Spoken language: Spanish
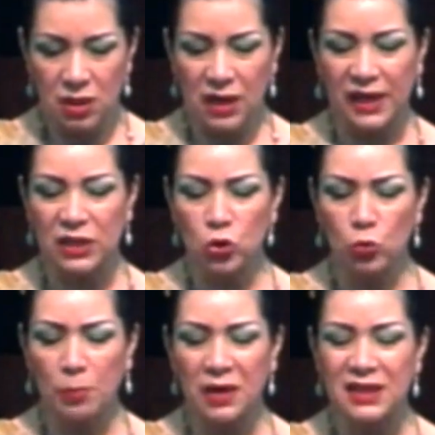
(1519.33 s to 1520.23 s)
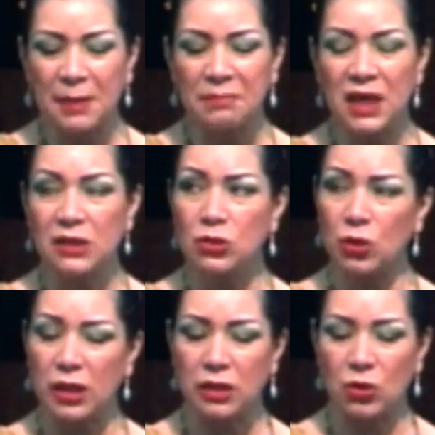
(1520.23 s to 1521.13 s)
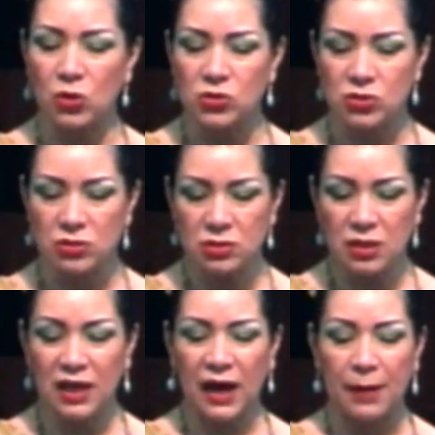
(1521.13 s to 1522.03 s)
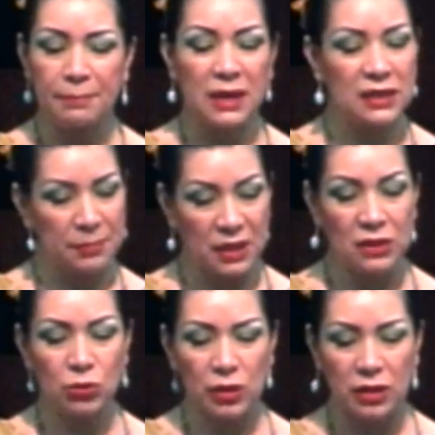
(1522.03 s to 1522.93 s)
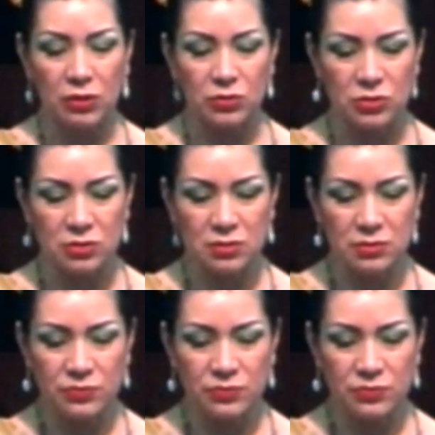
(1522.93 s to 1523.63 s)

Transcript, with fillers: Caín tuvo mandamiento de Dios, diga, mandamiento de Dios.